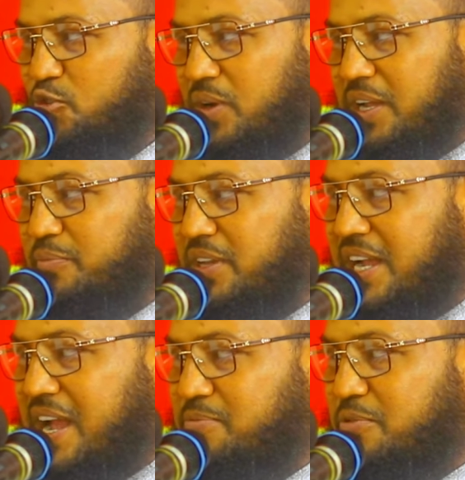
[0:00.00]
ওবাই আব্দে
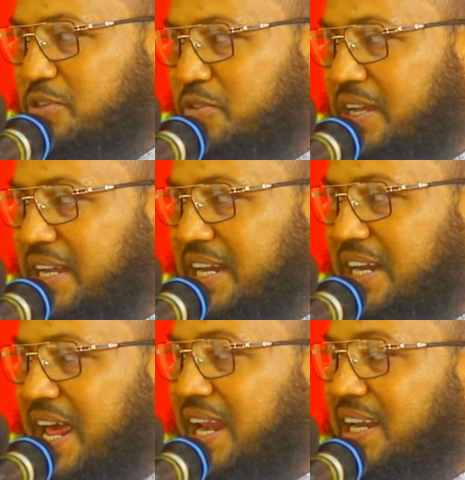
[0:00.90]
কাব খুশি হয়ে
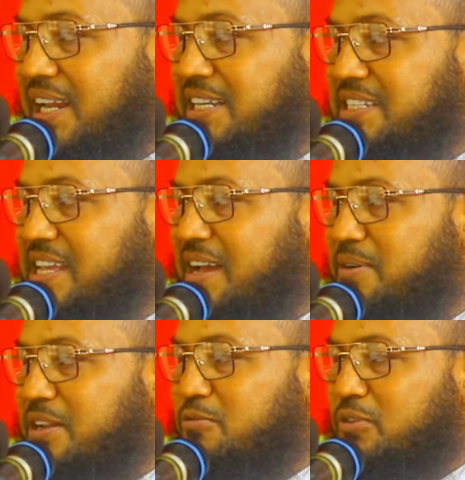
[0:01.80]
গেলেন আল্লাহ নিজে
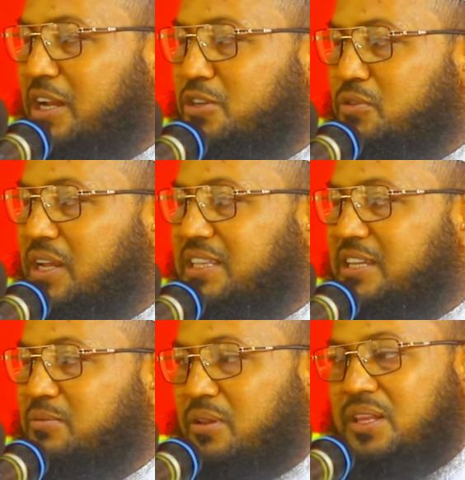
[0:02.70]
আমার কোরআন
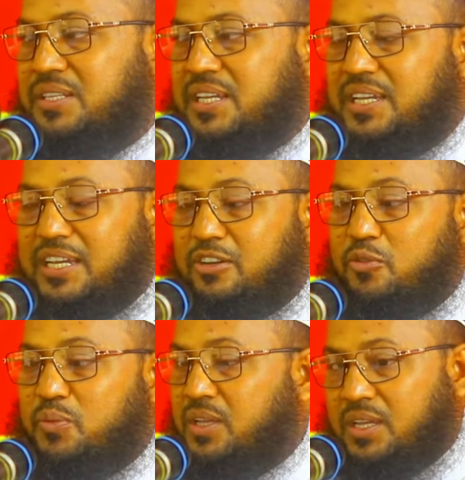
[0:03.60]
শোনাইতে বলছে হে
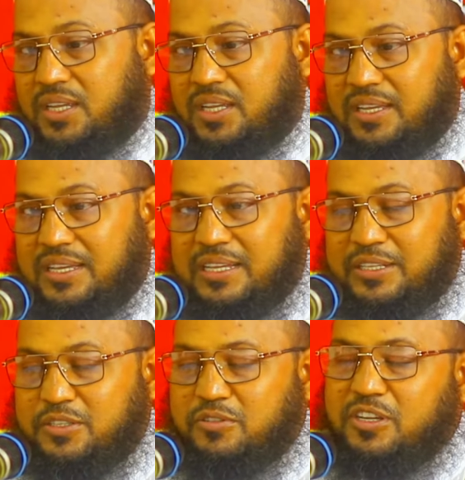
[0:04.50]
নবী
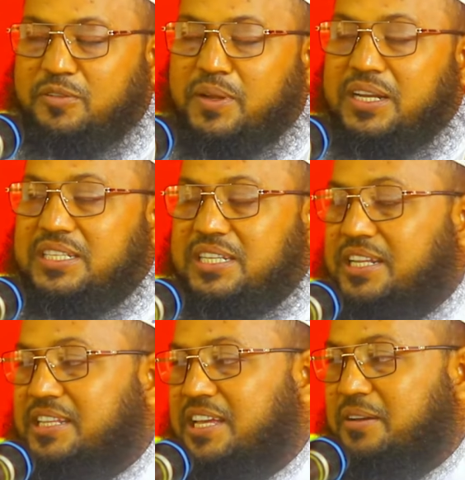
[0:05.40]
চোখের পানি
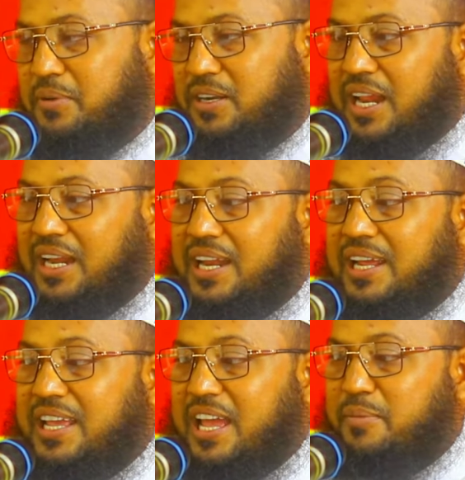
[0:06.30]
ছেড়ে দিয়ে বলেন
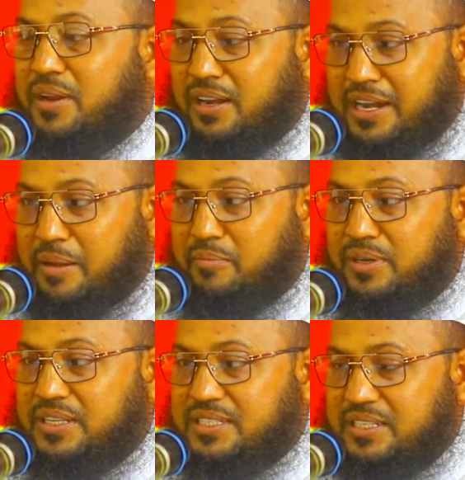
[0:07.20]
আল্লাহকে আমার নাম
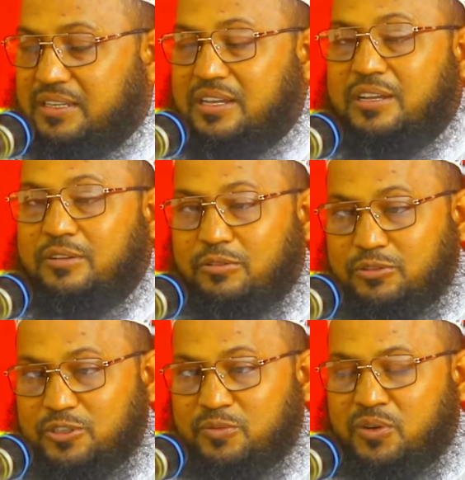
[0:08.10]
নিয়েছে
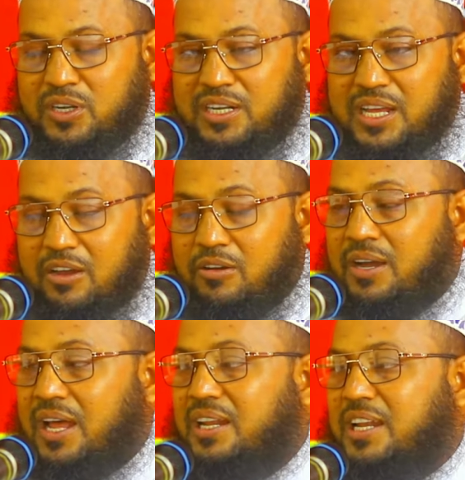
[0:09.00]
হুজুর বললেন হাও
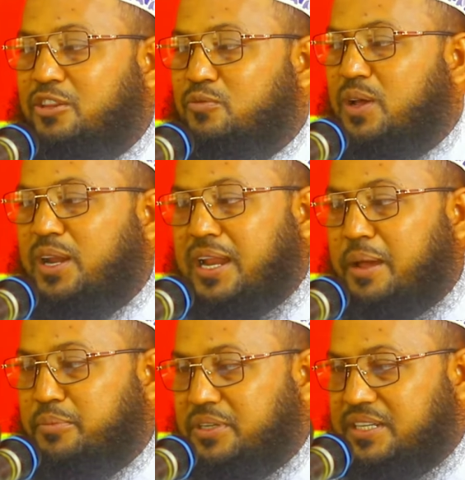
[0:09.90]
আল্লাহ তোমার
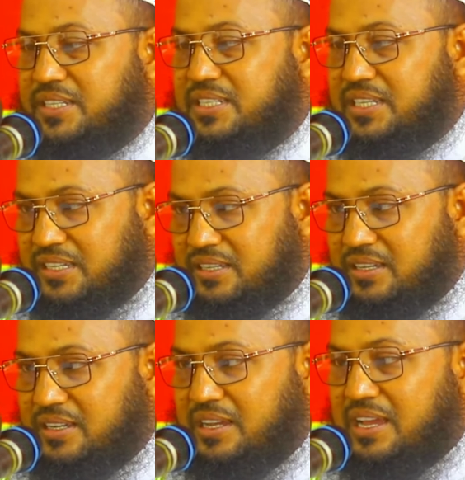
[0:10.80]
নাম নিয়েছে
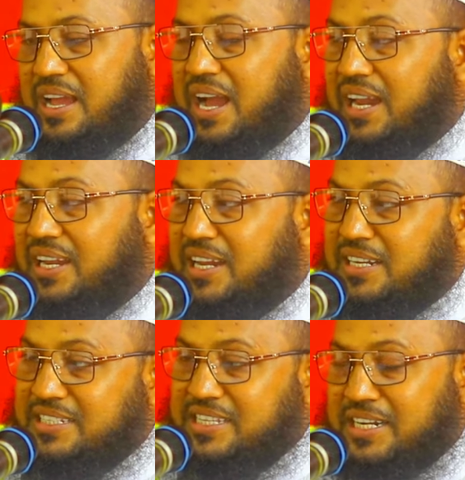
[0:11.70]
আল্লাহ
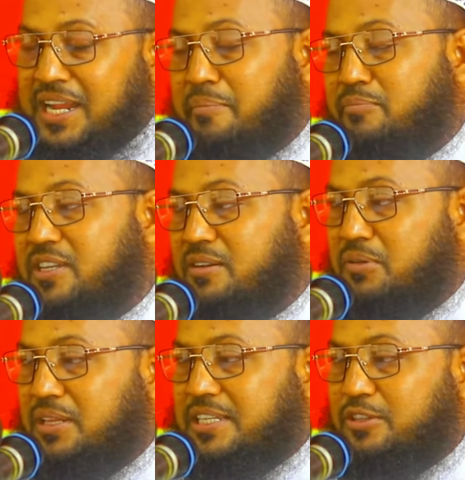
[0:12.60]
নিজের নাম নিয়ে
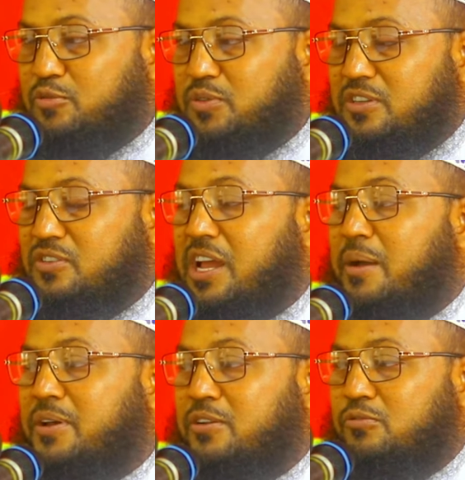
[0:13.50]
বলছে তুমি যেন
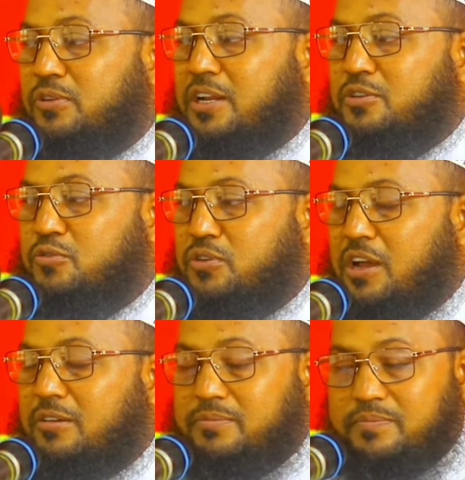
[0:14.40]
আমার কোরআন
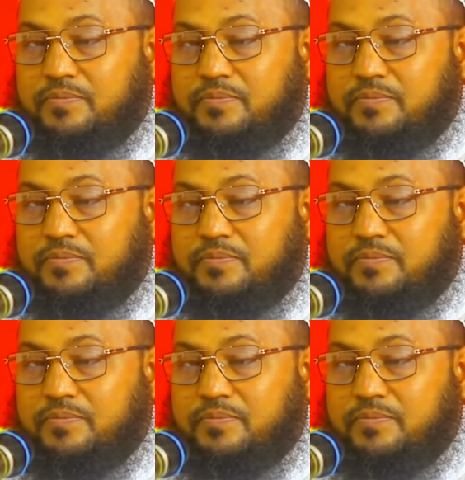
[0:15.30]
শোনাও